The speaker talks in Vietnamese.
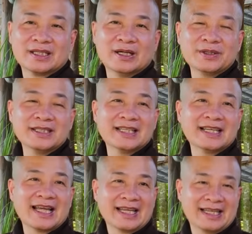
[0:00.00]
Nói như thế
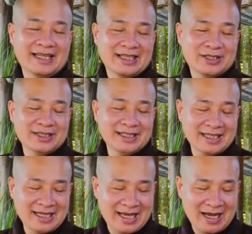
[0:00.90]
này có
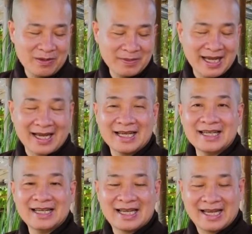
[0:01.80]
nghĩa là không
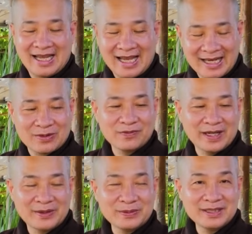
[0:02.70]
hẳn là ai cũng
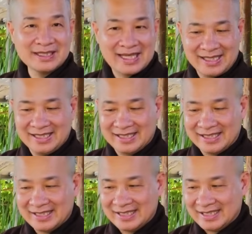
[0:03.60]
phải uống như vậy.
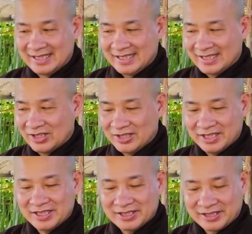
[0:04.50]
Có
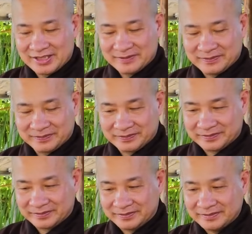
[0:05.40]
những người
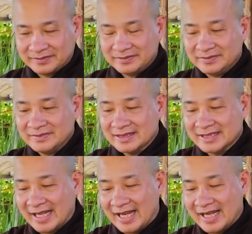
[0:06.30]

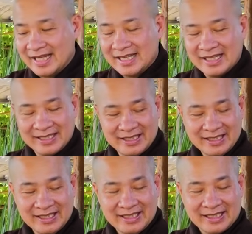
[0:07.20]
sẽ
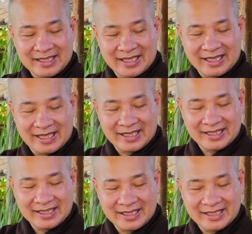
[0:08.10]

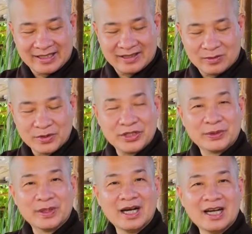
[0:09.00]
lại uống
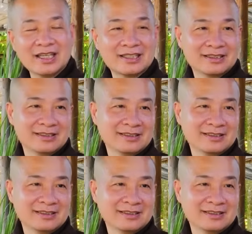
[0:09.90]
nhiều hơn.